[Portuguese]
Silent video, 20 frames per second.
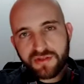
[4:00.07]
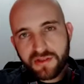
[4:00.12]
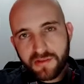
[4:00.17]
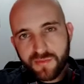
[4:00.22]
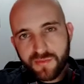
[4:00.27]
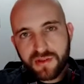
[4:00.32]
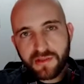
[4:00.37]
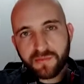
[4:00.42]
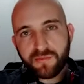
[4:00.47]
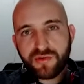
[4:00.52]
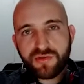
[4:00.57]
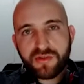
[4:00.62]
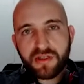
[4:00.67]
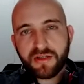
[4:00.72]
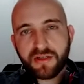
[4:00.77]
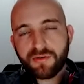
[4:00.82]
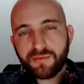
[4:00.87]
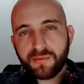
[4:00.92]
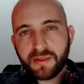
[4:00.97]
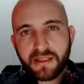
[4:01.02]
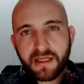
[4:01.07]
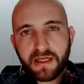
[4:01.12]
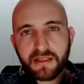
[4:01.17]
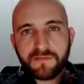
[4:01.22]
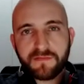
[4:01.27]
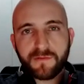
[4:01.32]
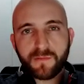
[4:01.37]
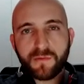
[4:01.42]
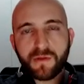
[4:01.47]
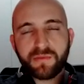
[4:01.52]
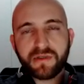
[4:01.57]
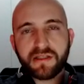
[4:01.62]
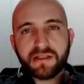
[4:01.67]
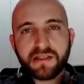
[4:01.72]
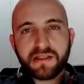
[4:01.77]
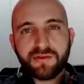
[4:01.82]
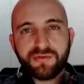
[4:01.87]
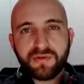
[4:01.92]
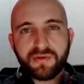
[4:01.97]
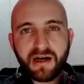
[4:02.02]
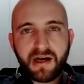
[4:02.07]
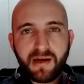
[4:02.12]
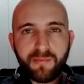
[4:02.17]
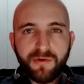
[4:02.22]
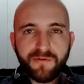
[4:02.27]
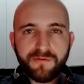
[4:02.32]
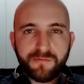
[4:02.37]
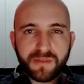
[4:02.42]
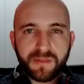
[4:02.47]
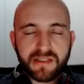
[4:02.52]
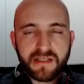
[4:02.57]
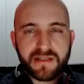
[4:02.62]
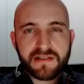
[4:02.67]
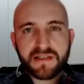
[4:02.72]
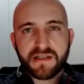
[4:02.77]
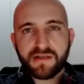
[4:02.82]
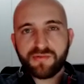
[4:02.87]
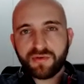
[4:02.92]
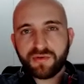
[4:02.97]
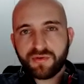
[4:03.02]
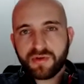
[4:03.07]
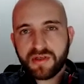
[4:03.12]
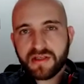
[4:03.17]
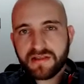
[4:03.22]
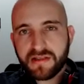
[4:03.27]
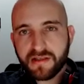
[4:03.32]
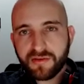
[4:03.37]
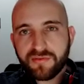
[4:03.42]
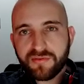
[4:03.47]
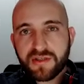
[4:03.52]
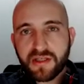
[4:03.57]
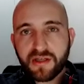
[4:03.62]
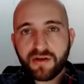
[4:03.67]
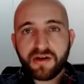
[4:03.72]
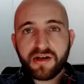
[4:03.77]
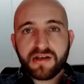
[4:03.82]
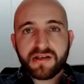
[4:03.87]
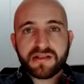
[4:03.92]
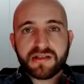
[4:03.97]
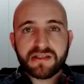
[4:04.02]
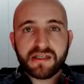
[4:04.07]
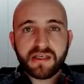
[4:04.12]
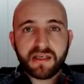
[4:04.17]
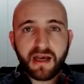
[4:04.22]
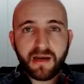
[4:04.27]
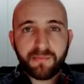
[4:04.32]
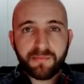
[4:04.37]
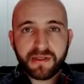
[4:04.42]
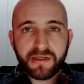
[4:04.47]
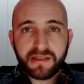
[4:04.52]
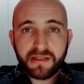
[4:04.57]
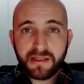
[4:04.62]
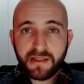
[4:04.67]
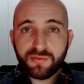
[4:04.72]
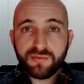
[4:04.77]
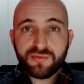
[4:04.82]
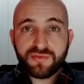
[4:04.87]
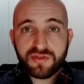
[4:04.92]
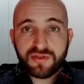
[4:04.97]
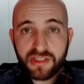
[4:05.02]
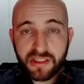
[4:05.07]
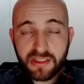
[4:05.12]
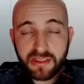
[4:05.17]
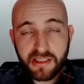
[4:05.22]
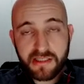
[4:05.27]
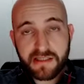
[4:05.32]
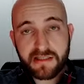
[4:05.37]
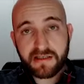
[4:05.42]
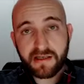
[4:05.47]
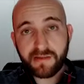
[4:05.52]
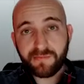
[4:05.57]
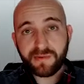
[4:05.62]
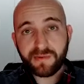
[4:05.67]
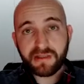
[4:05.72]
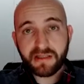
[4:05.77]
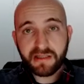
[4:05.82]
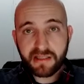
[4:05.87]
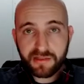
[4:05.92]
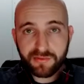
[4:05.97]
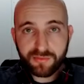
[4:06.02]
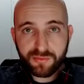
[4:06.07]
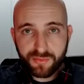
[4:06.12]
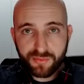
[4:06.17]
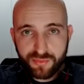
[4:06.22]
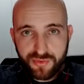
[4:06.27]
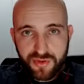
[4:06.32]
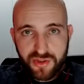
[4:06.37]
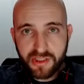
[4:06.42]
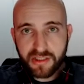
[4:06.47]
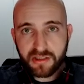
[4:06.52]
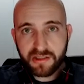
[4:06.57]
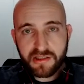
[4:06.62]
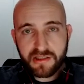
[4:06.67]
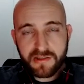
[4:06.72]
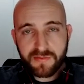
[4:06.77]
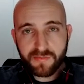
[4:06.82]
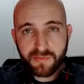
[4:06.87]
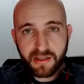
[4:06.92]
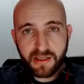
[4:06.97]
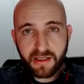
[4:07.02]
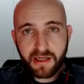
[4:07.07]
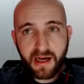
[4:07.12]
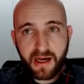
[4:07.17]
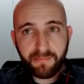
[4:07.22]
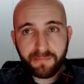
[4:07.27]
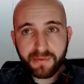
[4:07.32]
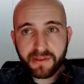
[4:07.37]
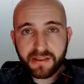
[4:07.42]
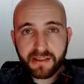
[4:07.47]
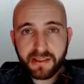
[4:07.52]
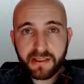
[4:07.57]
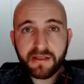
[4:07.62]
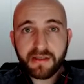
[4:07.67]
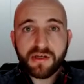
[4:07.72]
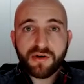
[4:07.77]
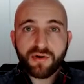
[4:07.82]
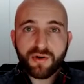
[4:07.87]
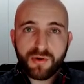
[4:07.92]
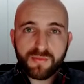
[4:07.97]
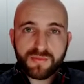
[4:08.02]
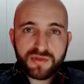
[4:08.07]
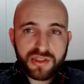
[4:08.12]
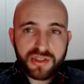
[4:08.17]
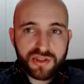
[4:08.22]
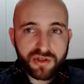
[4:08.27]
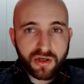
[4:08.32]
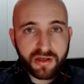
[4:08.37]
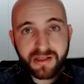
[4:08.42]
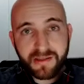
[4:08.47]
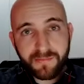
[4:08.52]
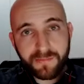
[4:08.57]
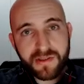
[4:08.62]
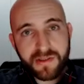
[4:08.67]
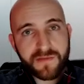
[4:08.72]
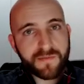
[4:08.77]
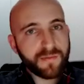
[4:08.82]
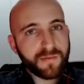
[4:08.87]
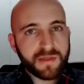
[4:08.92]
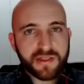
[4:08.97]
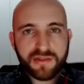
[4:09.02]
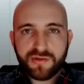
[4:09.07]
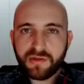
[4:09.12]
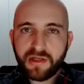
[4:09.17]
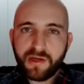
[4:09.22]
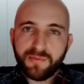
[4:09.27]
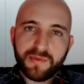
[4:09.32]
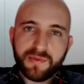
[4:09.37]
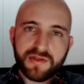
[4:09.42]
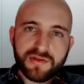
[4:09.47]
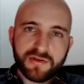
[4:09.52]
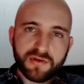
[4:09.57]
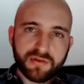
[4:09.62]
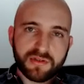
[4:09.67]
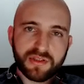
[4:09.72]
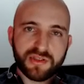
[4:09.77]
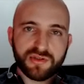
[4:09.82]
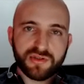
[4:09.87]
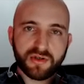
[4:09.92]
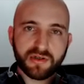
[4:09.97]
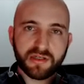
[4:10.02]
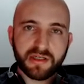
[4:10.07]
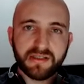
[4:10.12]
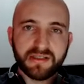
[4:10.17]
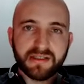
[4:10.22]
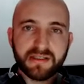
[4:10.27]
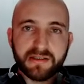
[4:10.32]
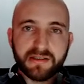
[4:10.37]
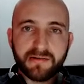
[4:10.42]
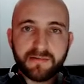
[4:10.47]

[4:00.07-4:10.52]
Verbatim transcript: usamos a build recomendada e vamos aprendendo a movimentação, a conhecendo os heróis e aprendendo os itens, sempre lendo os itens para aprender como se joga e principalmente olhar o pessoal que joga